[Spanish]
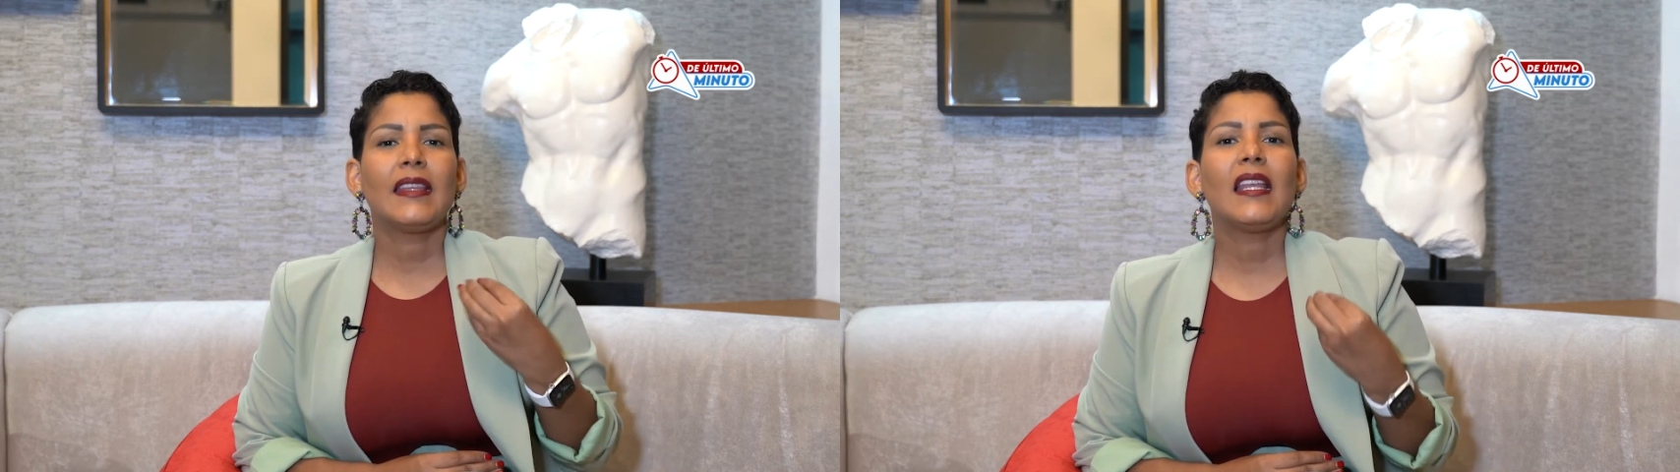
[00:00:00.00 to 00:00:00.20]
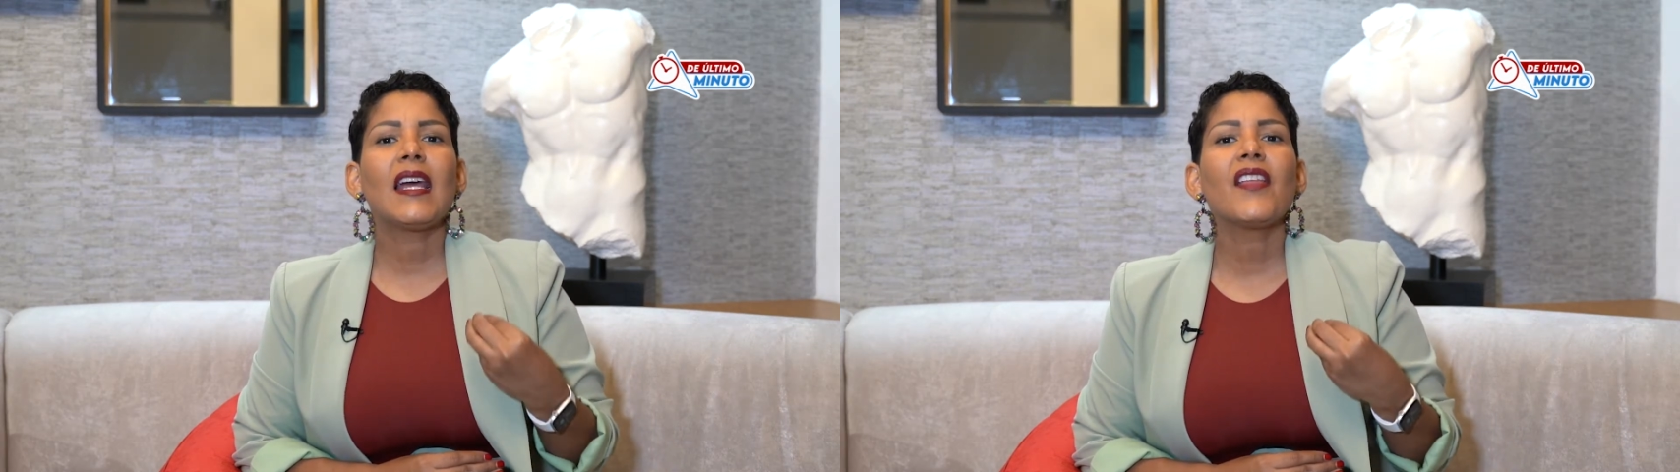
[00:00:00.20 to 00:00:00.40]

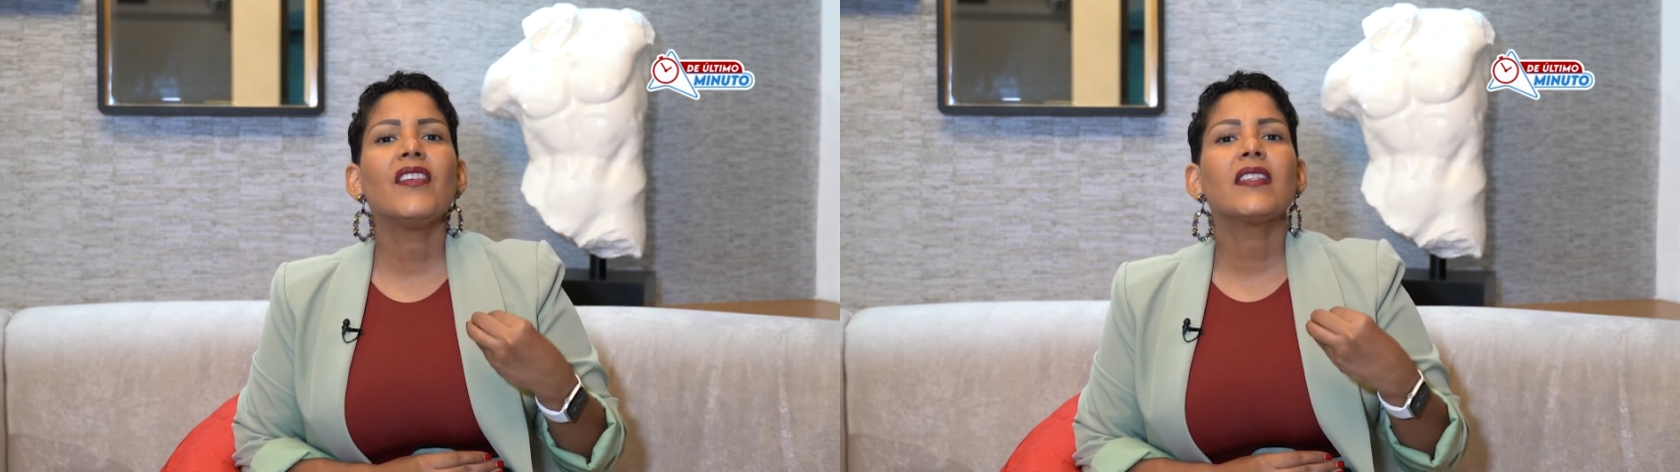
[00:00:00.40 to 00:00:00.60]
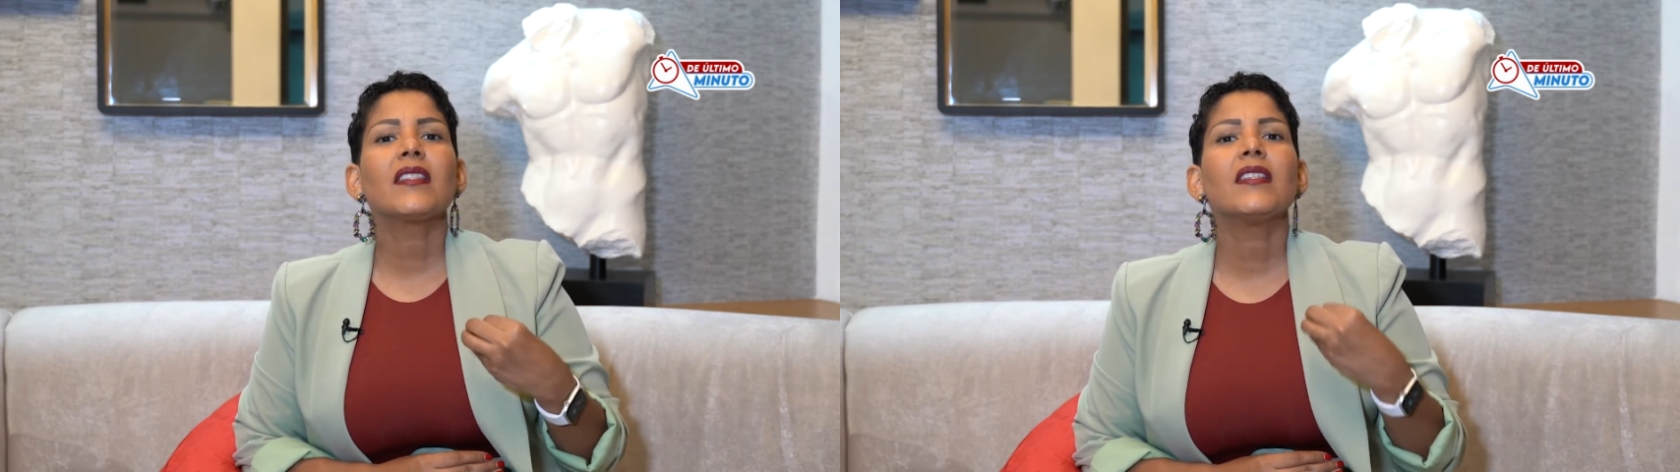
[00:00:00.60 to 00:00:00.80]
de la
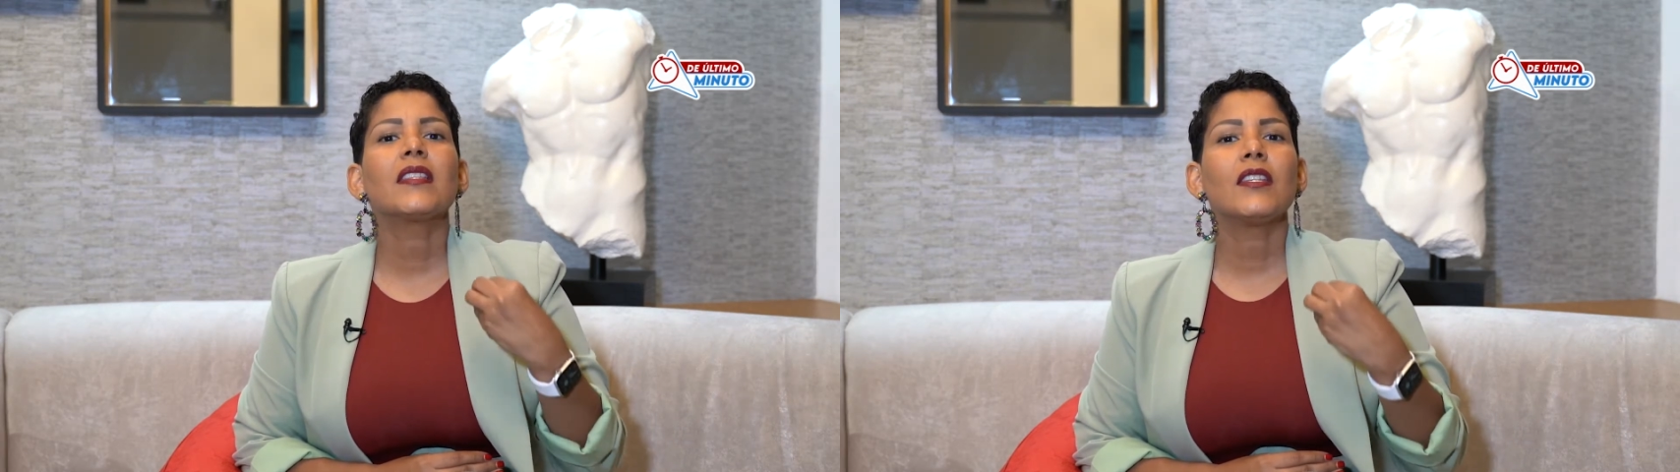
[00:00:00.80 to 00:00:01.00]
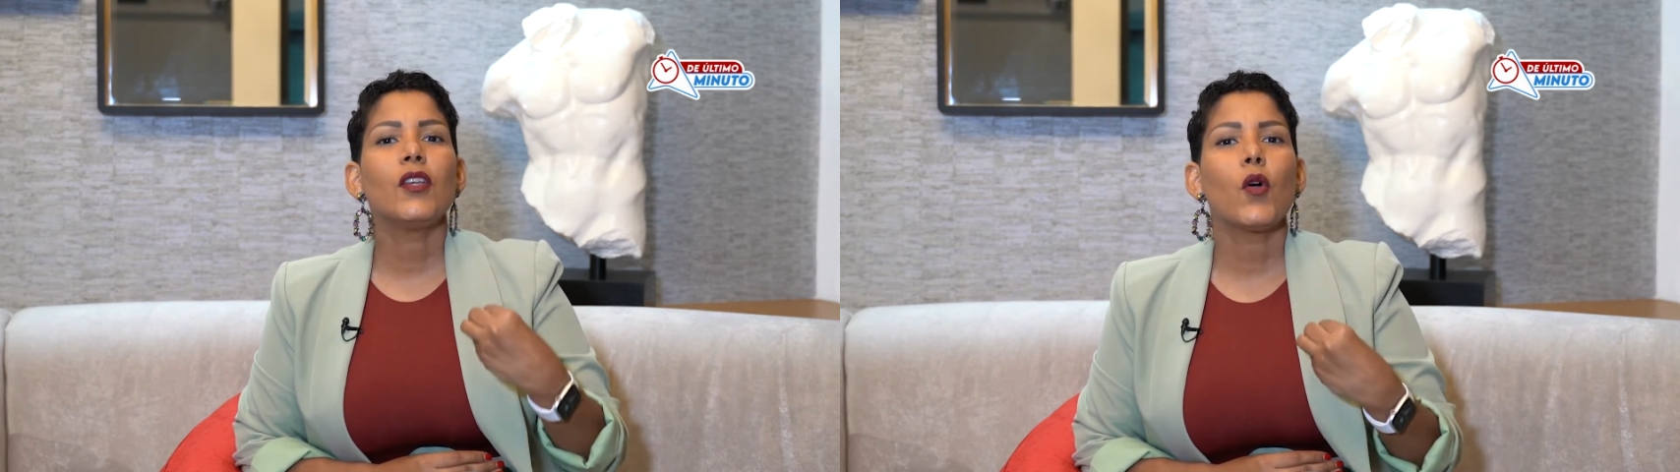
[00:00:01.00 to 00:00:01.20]

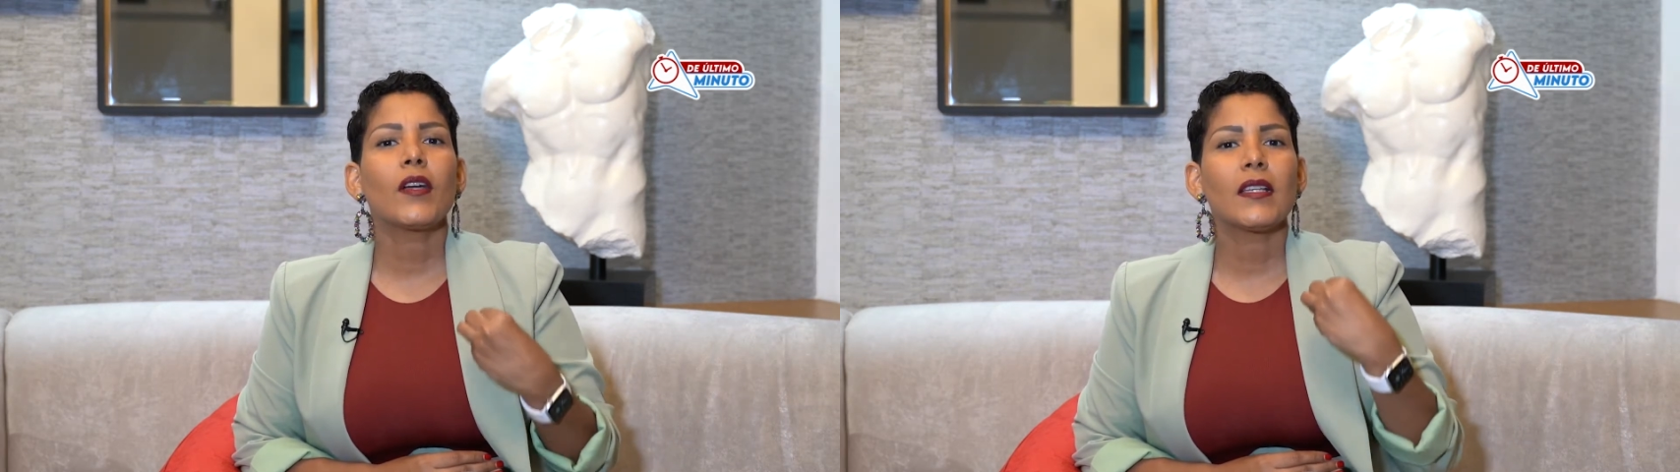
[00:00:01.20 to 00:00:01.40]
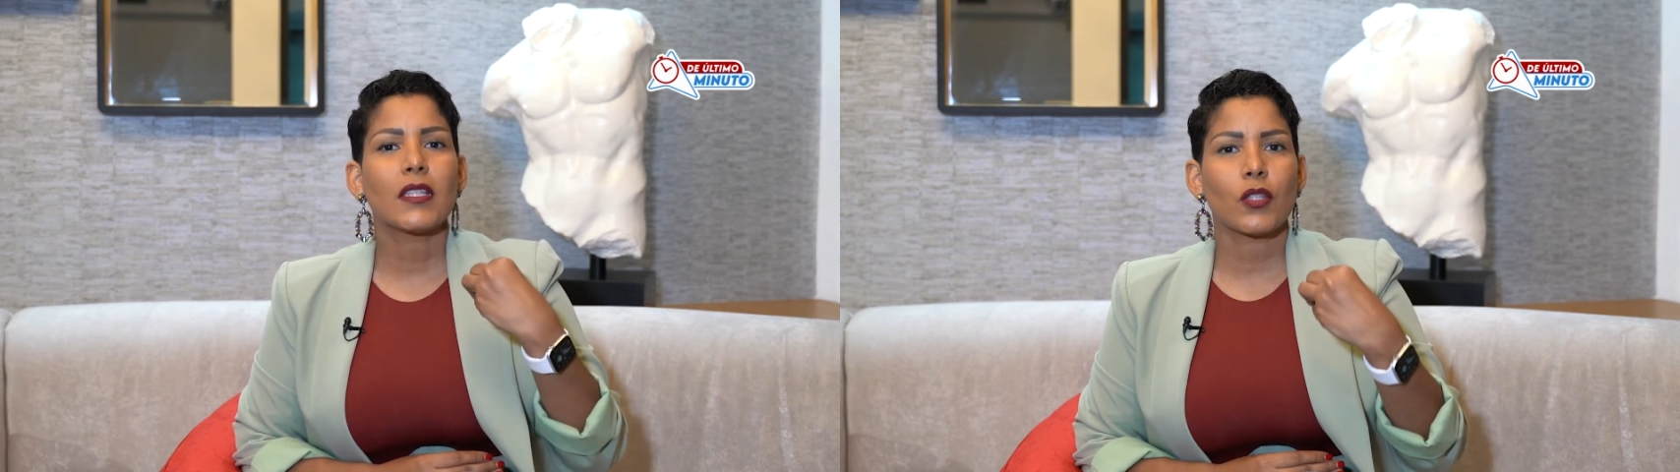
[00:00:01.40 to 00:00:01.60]

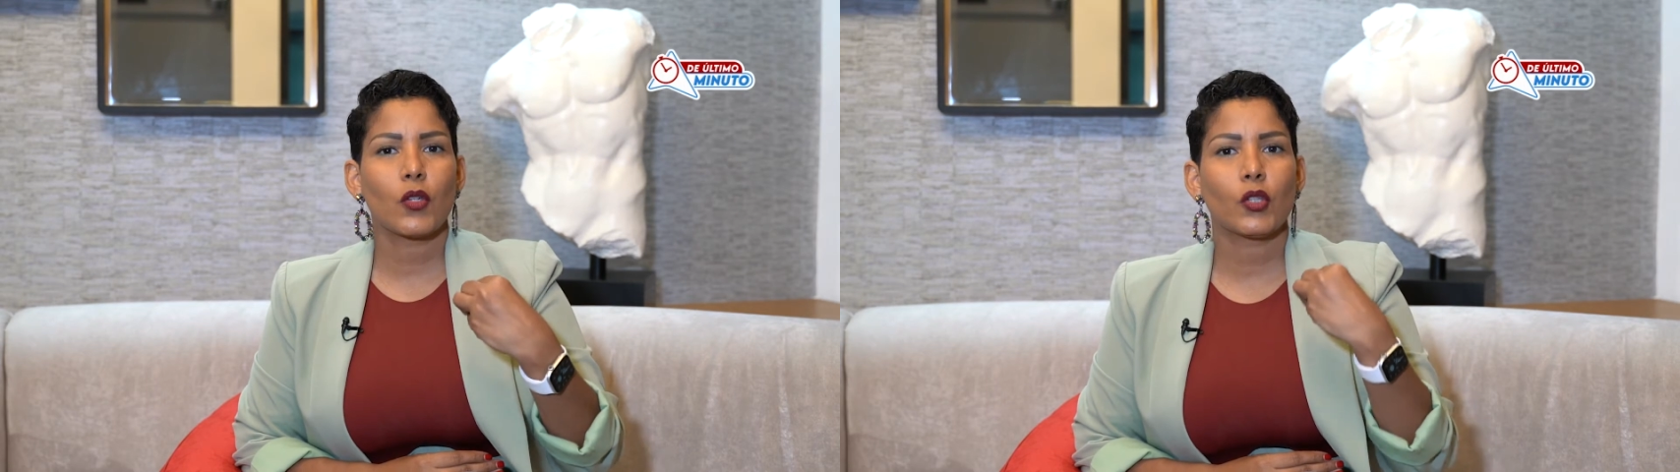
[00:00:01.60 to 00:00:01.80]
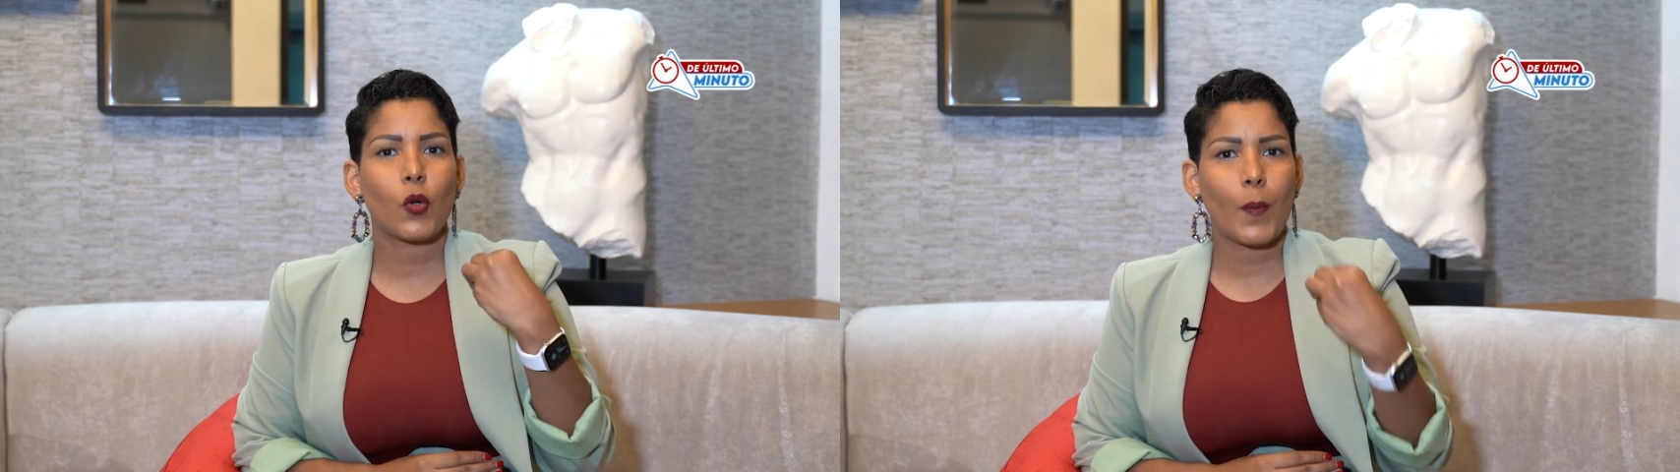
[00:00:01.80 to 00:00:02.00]
decisión que
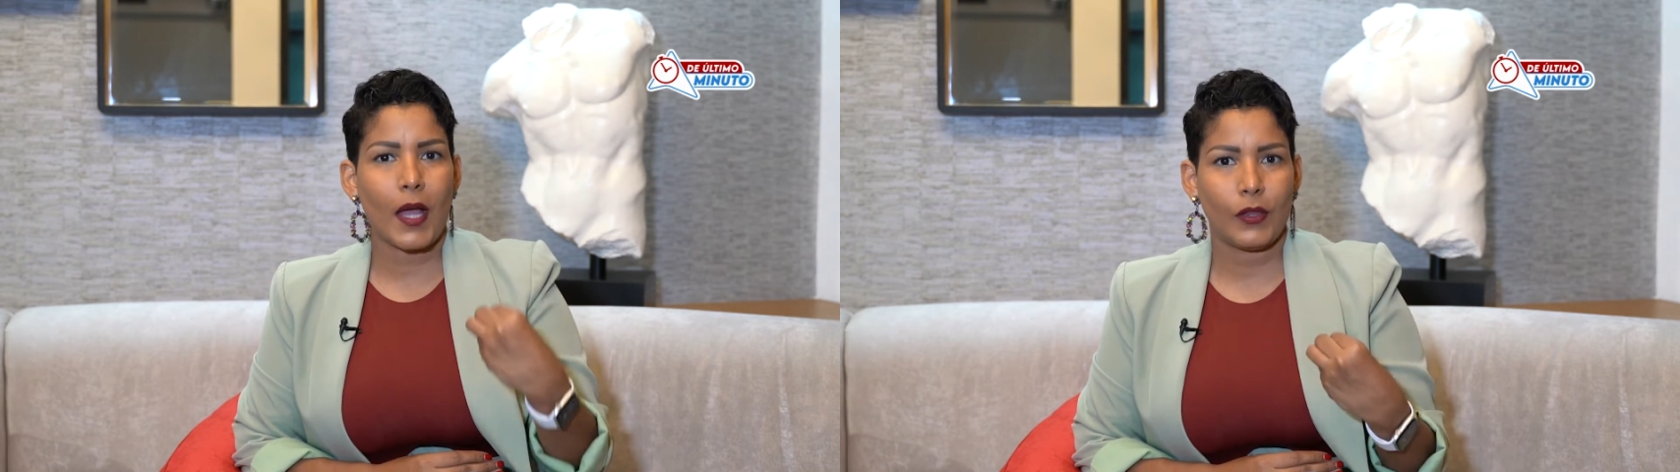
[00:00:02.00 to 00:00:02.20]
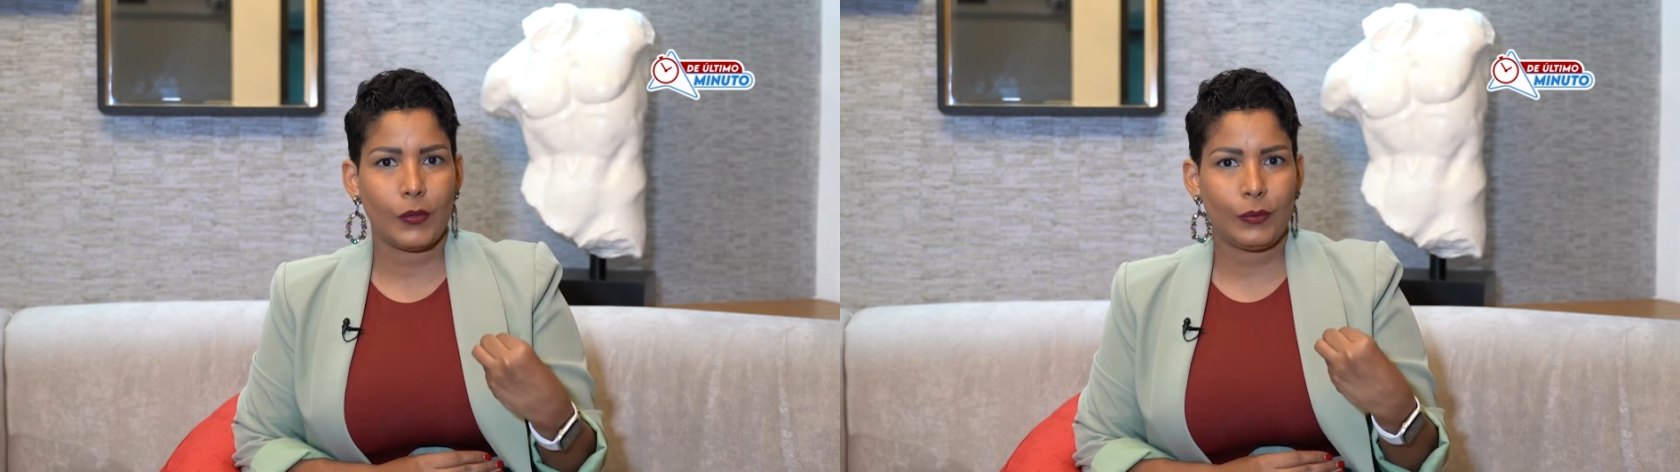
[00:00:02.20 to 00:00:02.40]
estoy
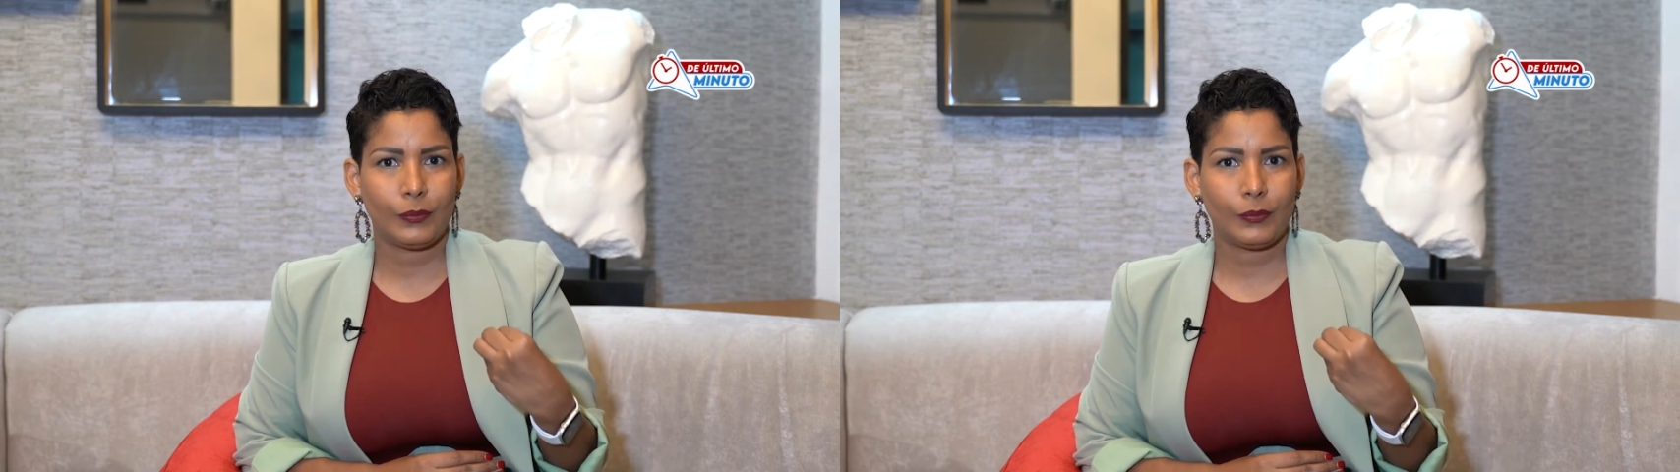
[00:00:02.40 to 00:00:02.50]
tomando.